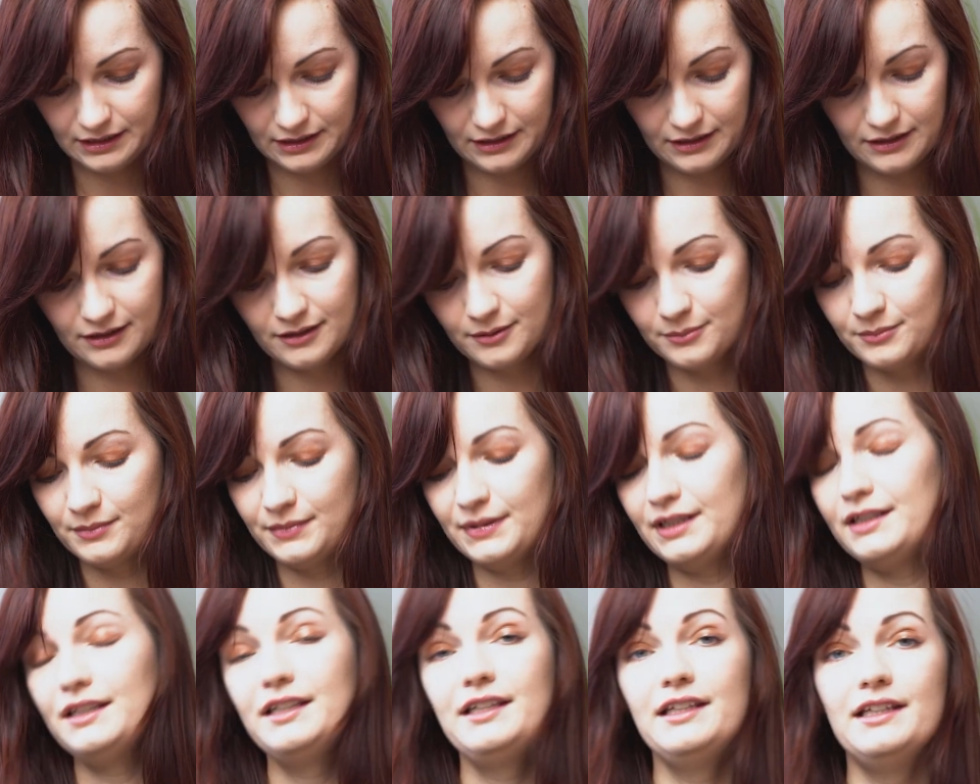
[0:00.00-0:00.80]

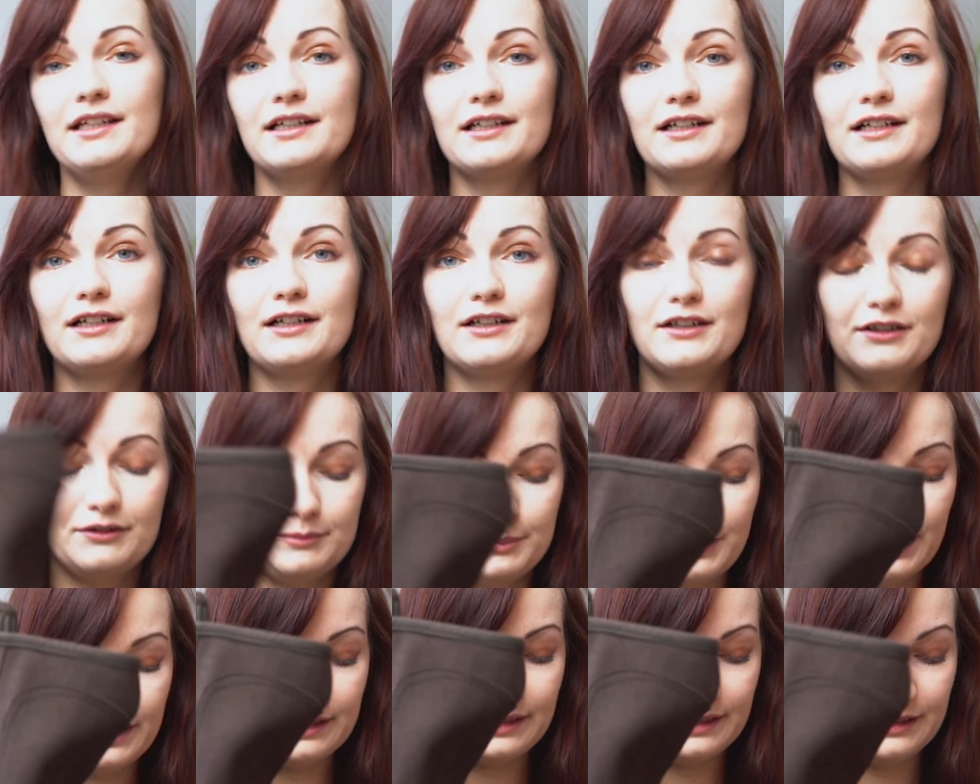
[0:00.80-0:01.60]
Ähm, hier
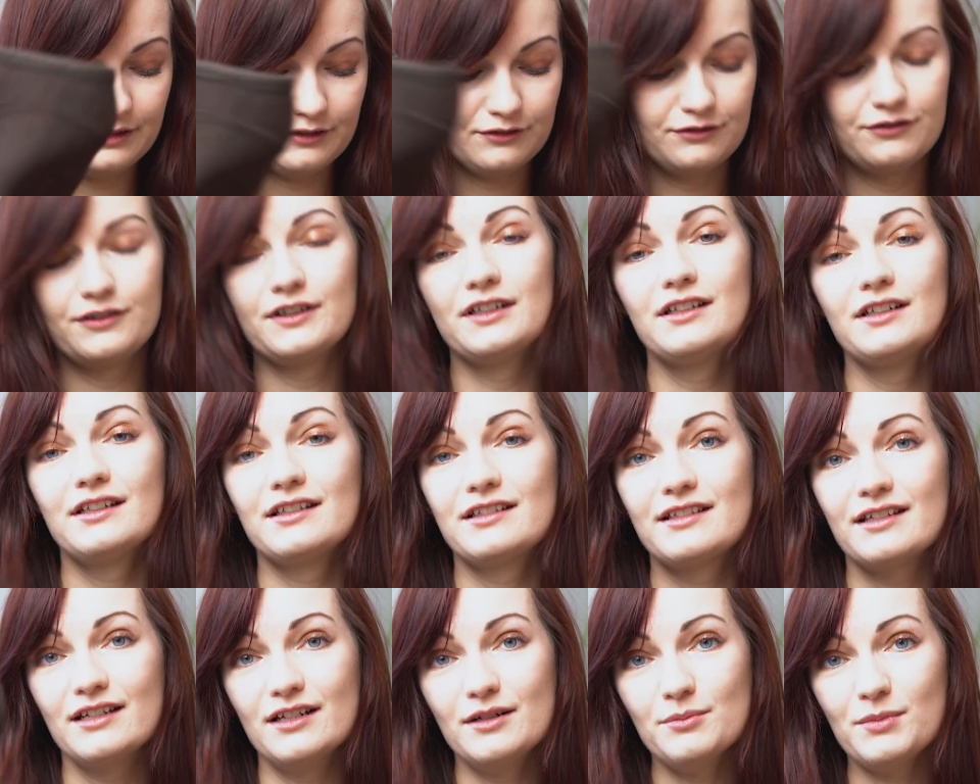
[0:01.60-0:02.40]
bei denen finde
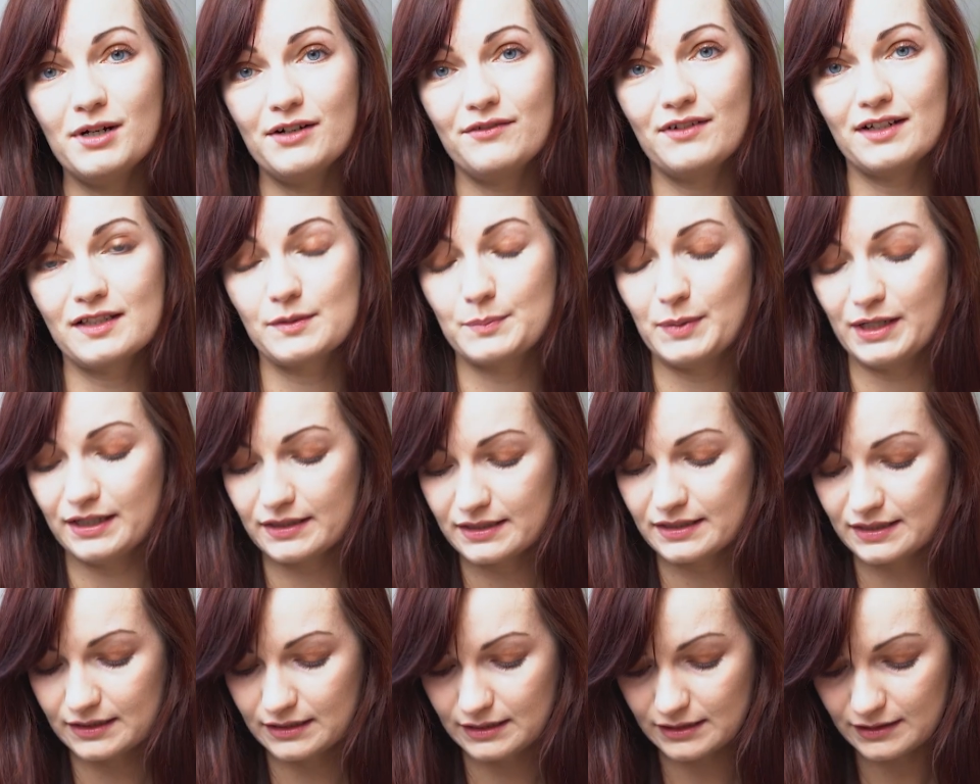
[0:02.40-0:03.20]
ich immer was
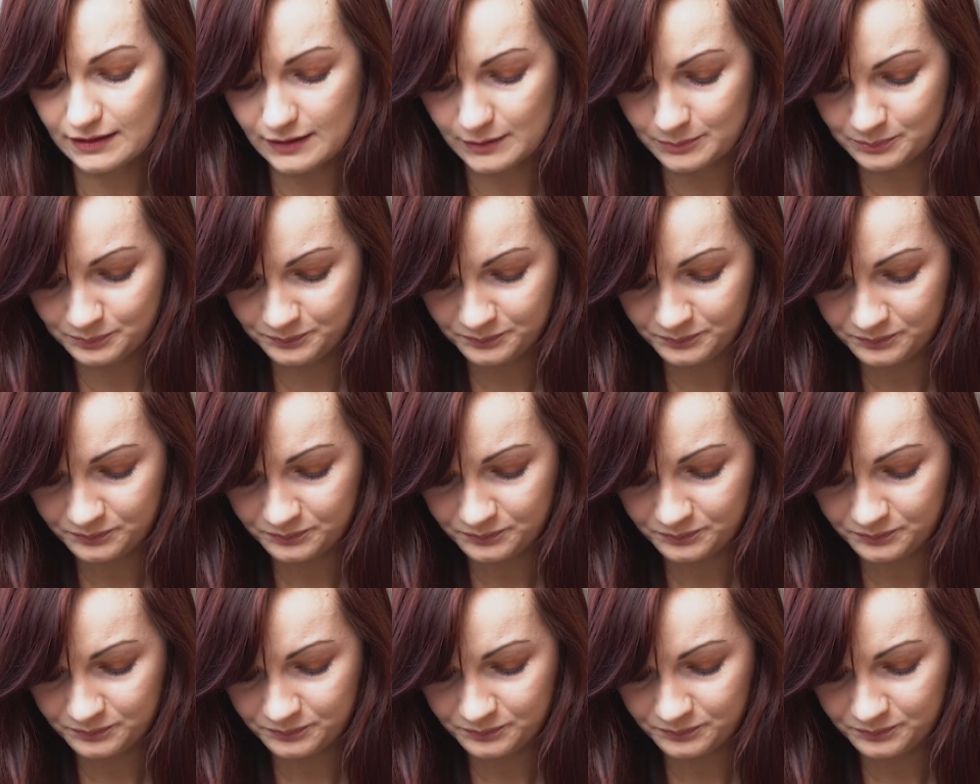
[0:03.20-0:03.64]
Passendes.